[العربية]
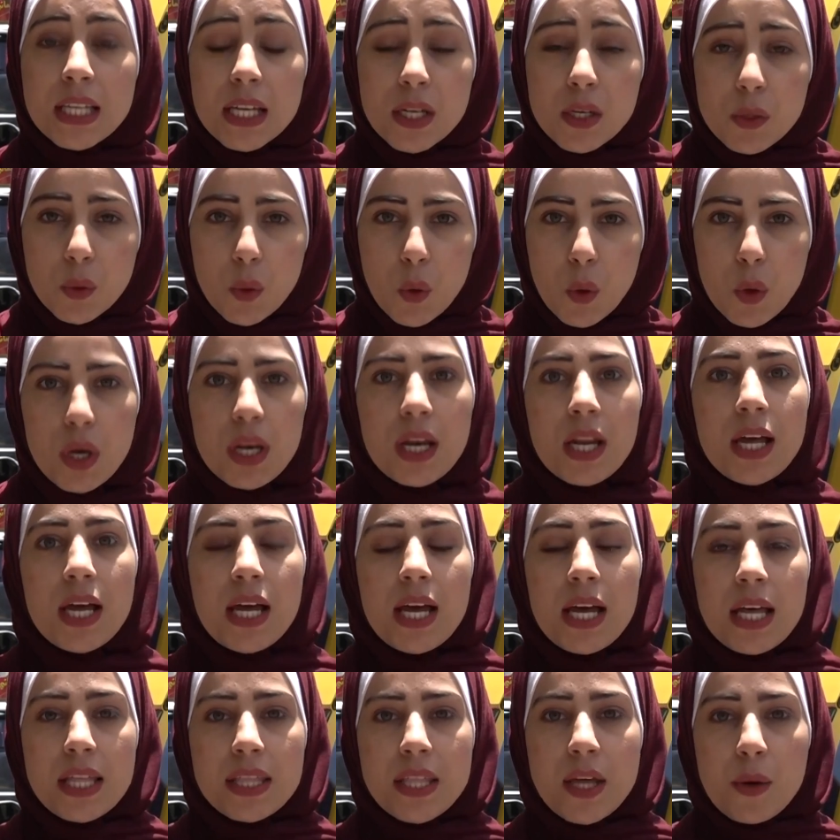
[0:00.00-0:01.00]
تنقل
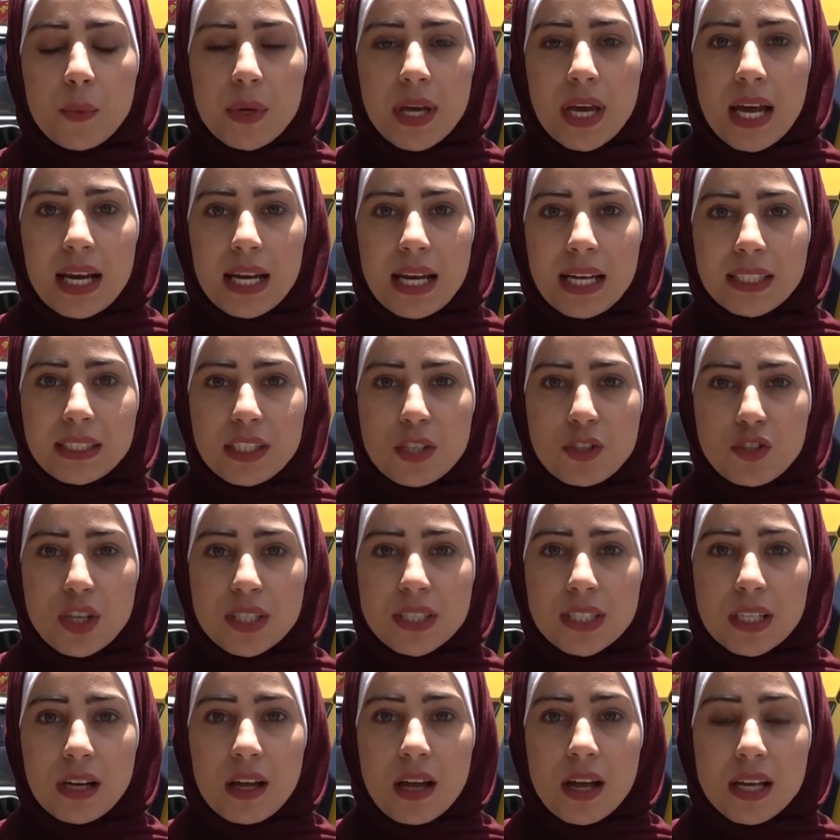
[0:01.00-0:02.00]
ذوي
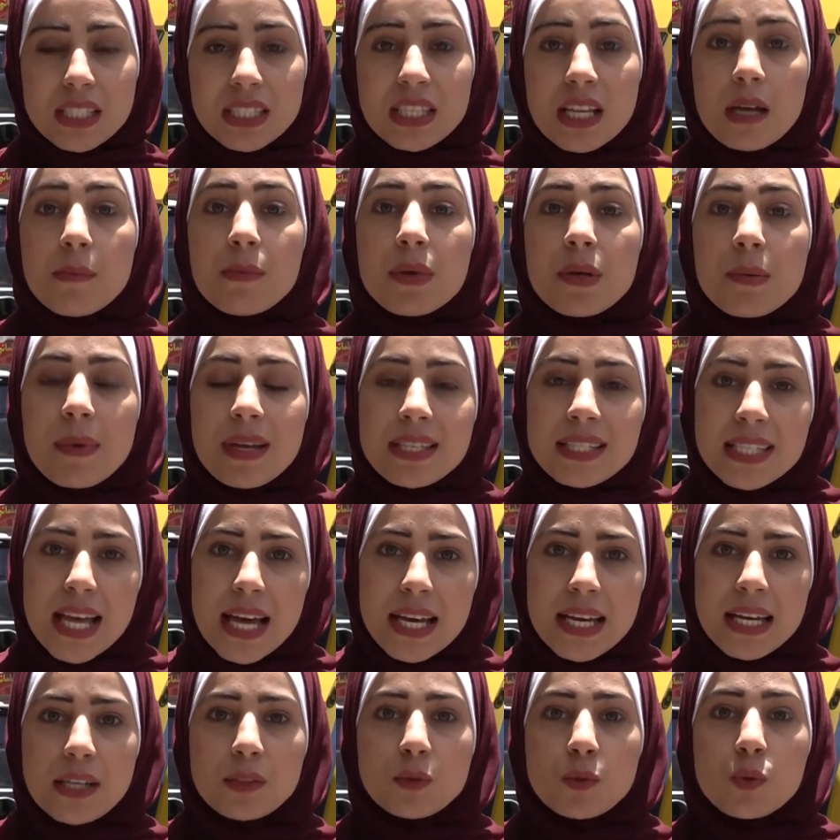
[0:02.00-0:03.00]
الاحتياجات الخاصة
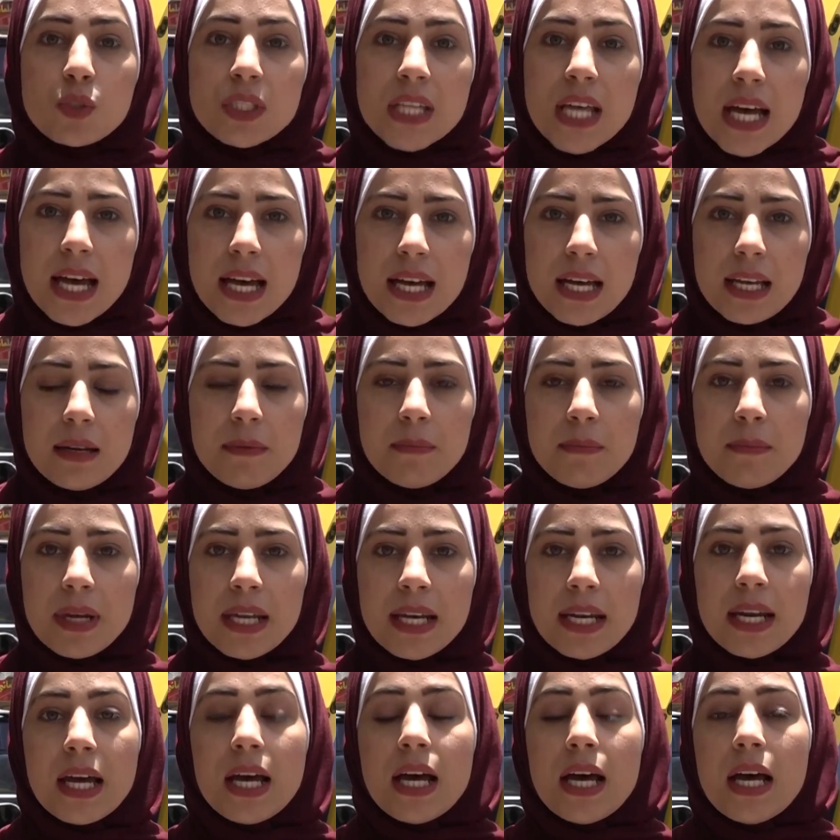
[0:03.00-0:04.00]
بمزايا تسهل
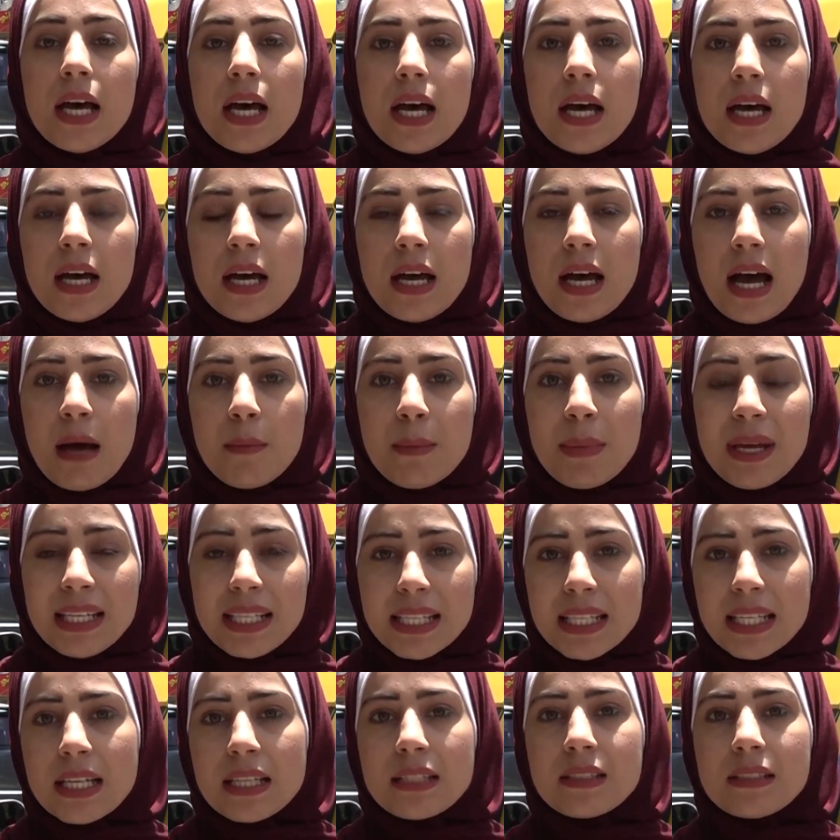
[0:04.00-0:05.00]
من آه،
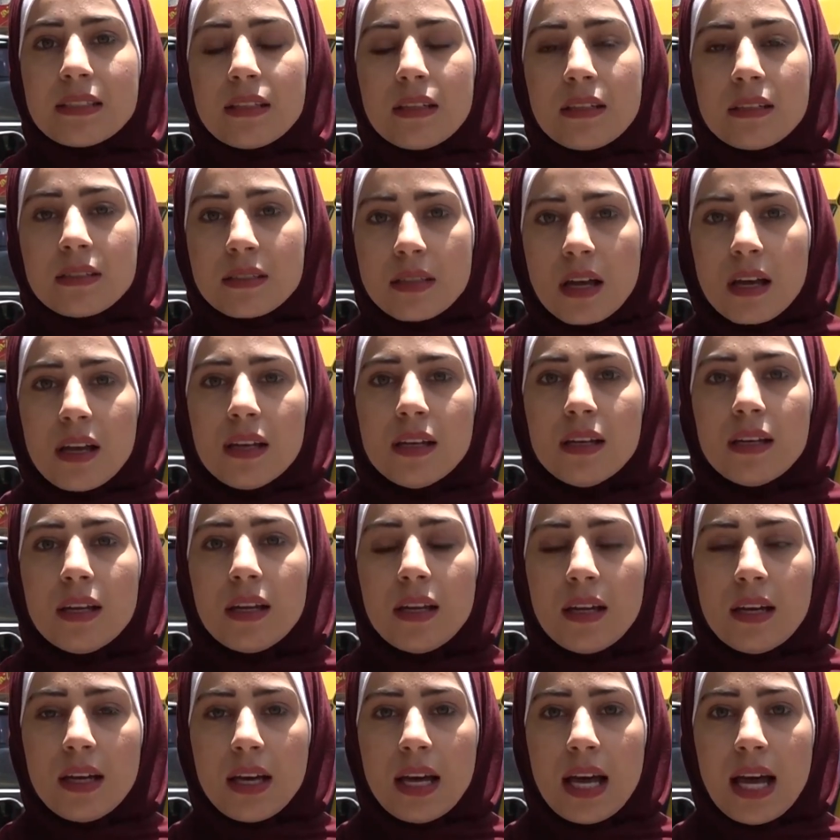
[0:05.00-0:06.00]
عملية إيصال
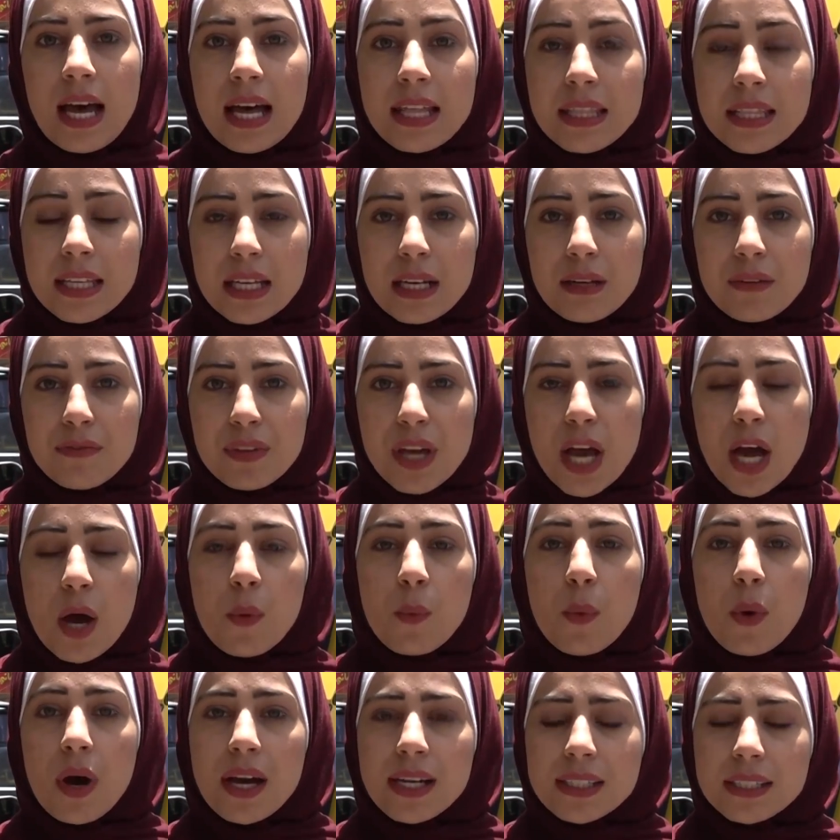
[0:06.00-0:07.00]
آه، هذه الفئة
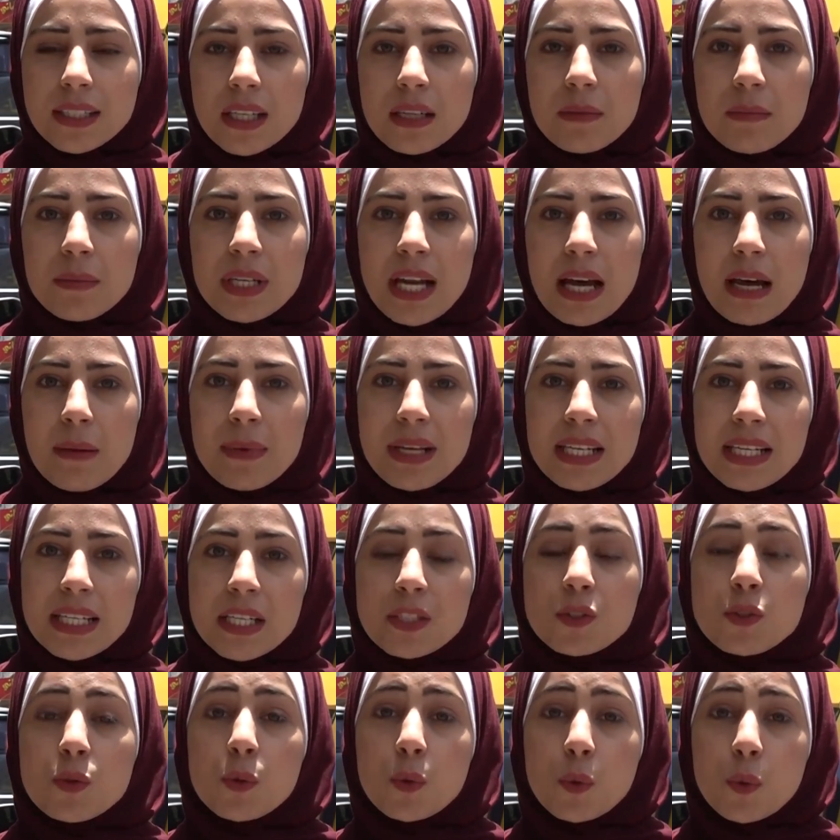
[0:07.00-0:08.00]
وأيضا من
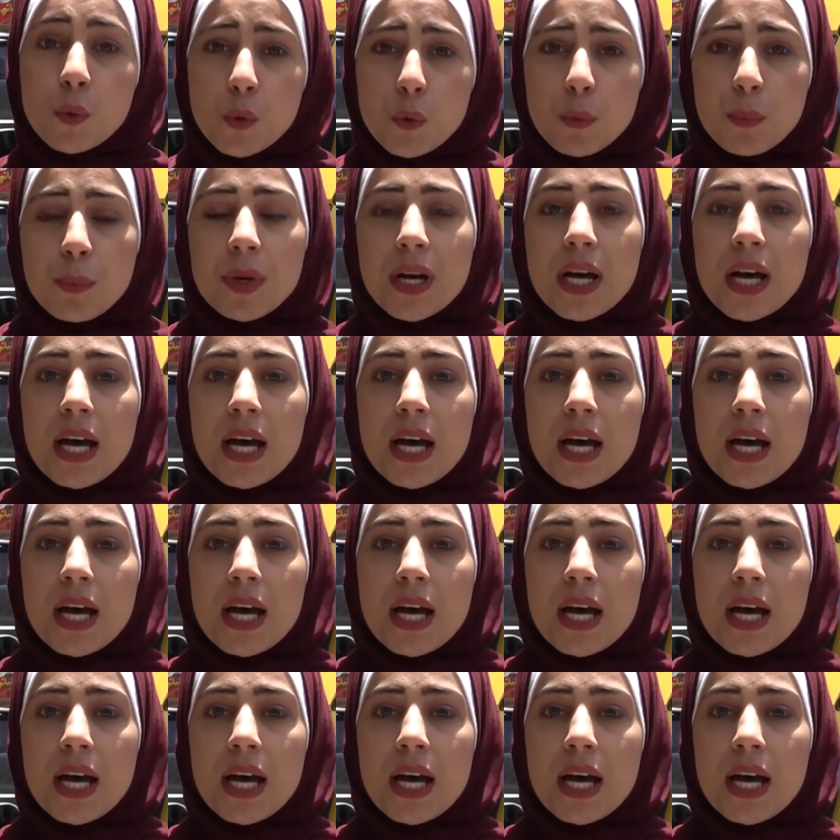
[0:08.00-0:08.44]
عملية ركوب